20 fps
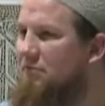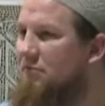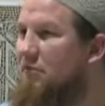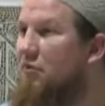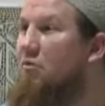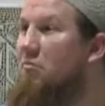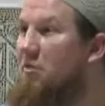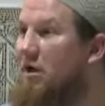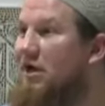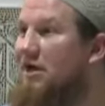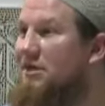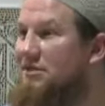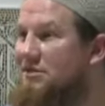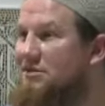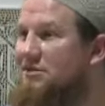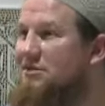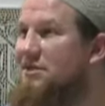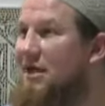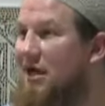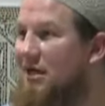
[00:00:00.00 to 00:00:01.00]
Guck mal
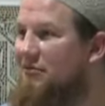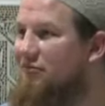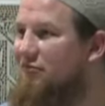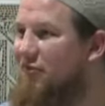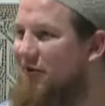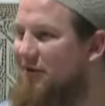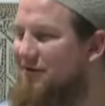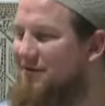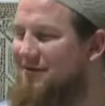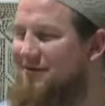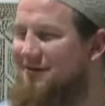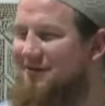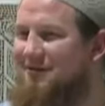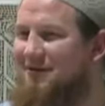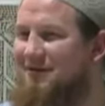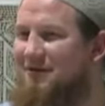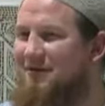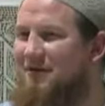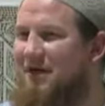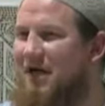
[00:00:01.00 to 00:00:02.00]
jetzt die Antwort.
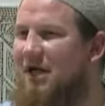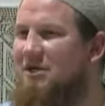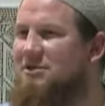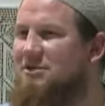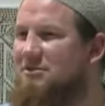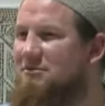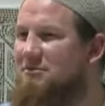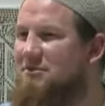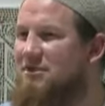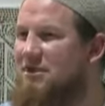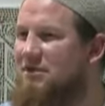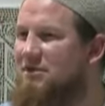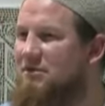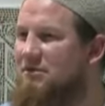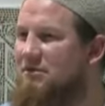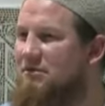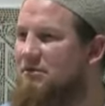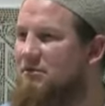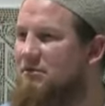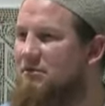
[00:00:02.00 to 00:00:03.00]
Heißt ihm gesagt,
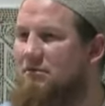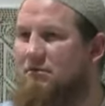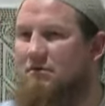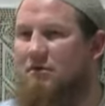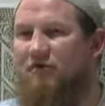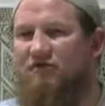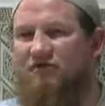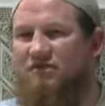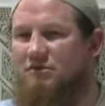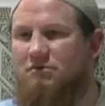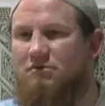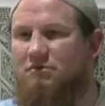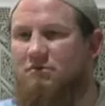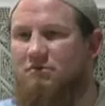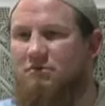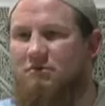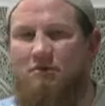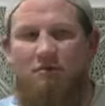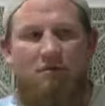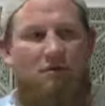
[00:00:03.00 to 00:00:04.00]
ja, wieso?
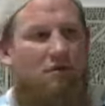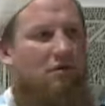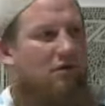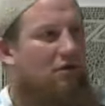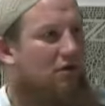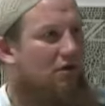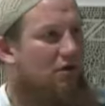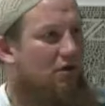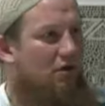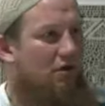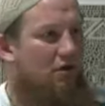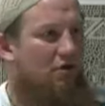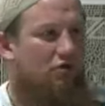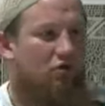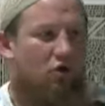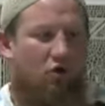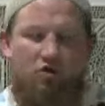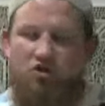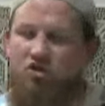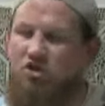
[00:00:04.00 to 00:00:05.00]
In
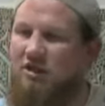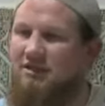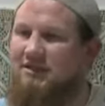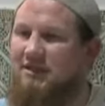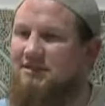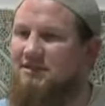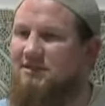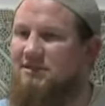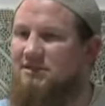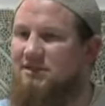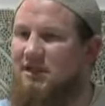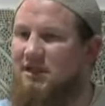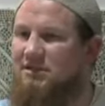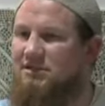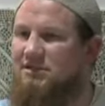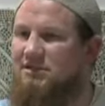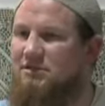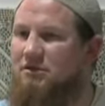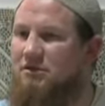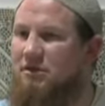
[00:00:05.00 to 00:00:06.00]
Deutschland das
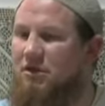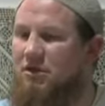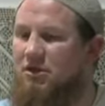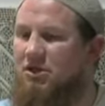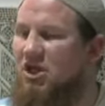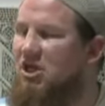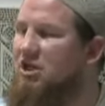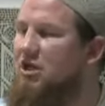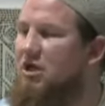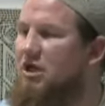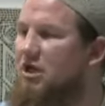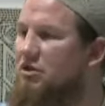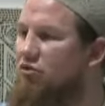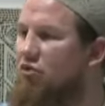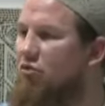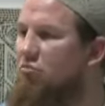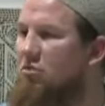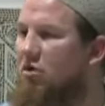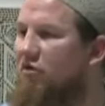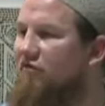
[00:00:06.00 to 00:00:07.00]
Gesetz, jeder kann
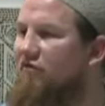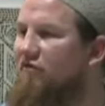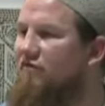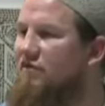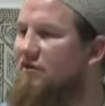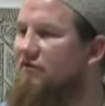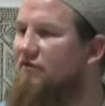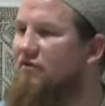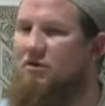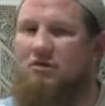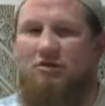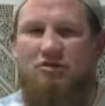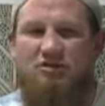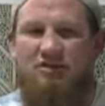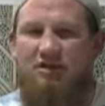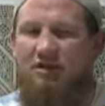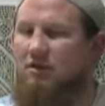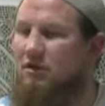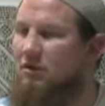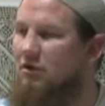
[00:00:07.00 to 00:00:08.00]
rumlaufen, wie er will. Ich
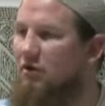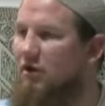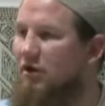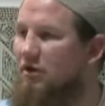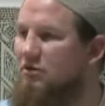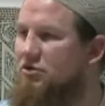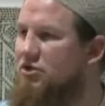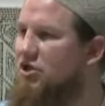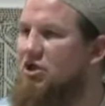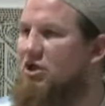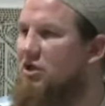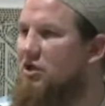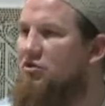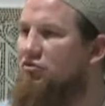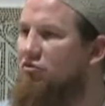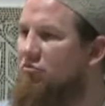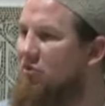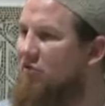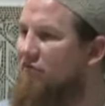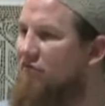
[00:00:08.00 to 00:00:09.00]
sage, Herr, jeder kann
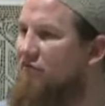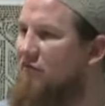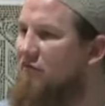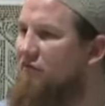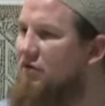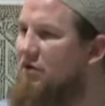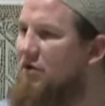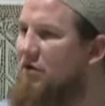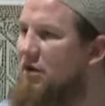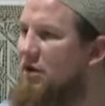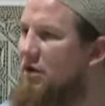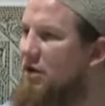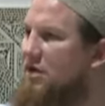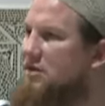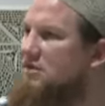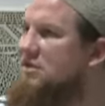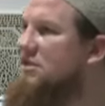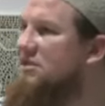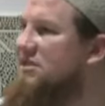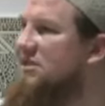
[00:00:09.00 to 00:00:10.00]
rumlaufen, wie er will.
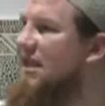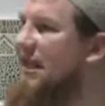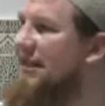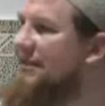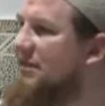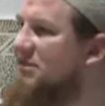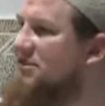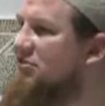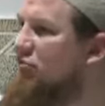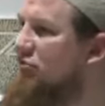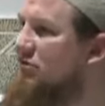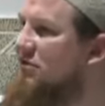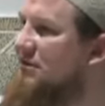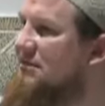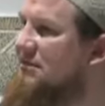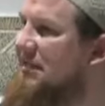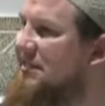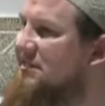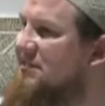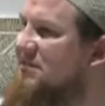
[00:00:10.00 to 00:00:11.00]
Sind Sie gegen das
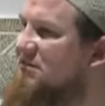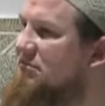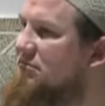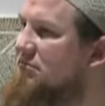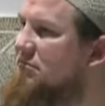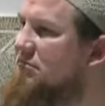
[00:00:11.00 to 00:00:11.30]
Grundgesetz?